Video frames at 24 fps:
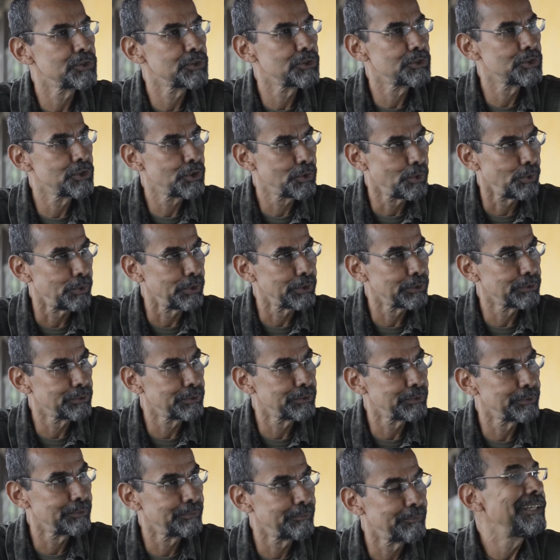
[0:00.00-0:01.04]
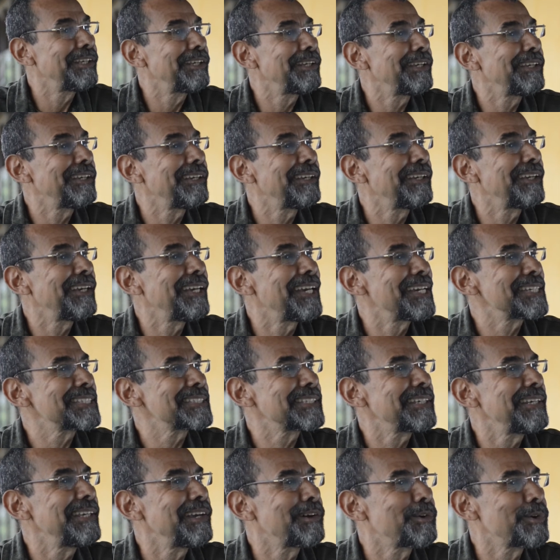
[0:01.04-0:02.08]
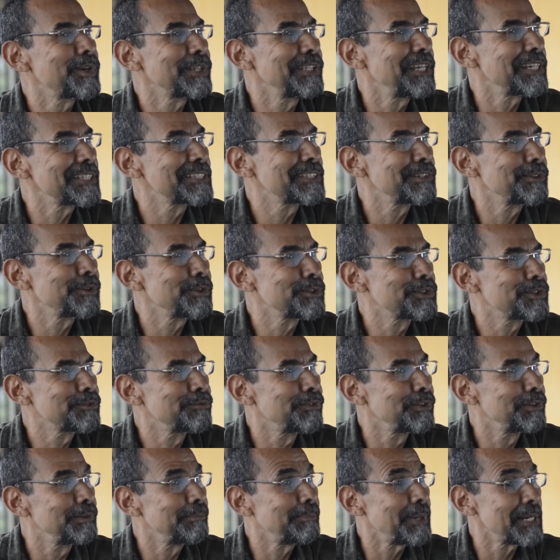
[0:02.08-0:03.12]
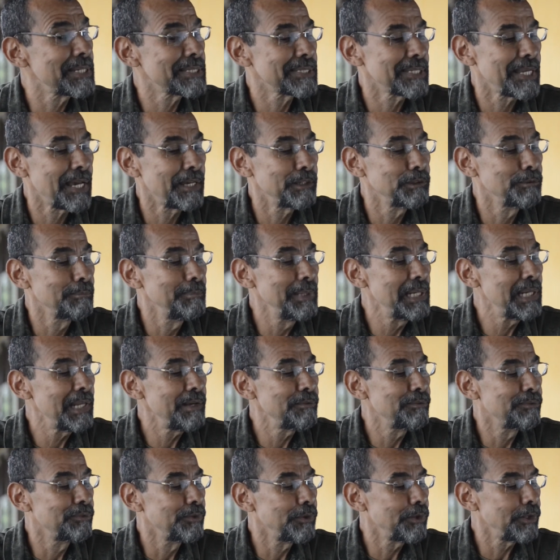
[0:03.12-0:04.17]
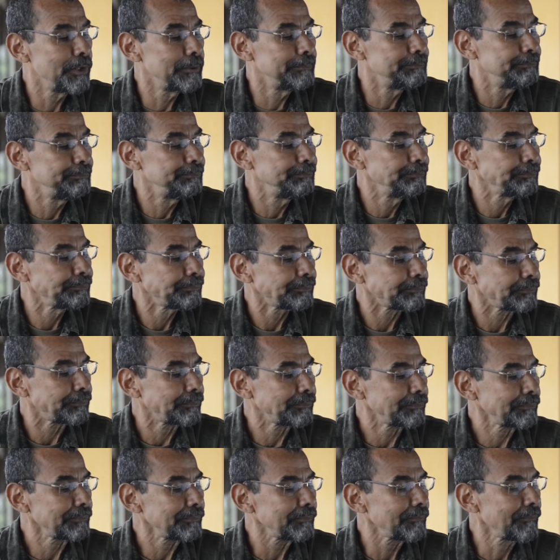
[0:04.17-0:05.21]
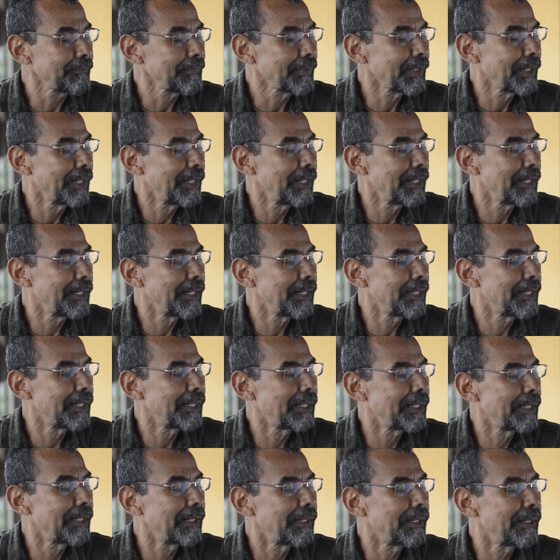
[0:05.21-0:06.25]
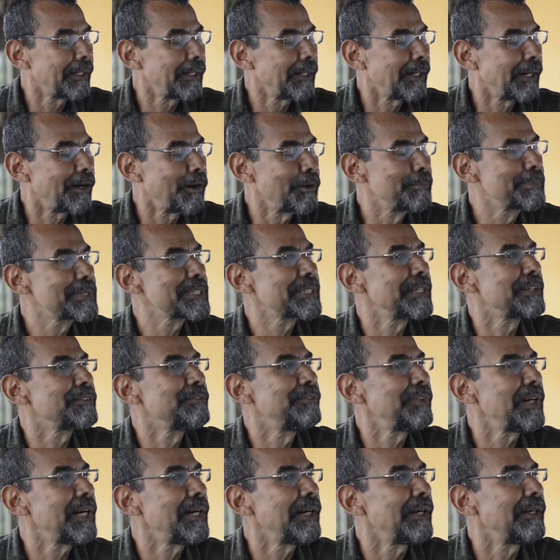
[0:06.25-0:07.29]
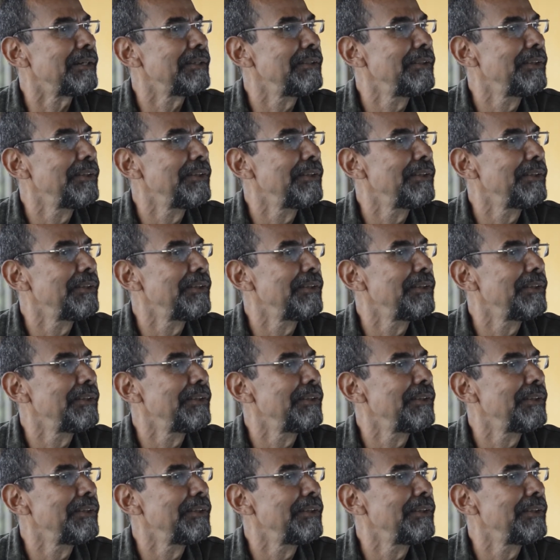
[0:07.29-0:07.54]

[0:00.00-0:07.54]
de conto. E eh, essa recordação que eu tive ano passado me levou a, a observar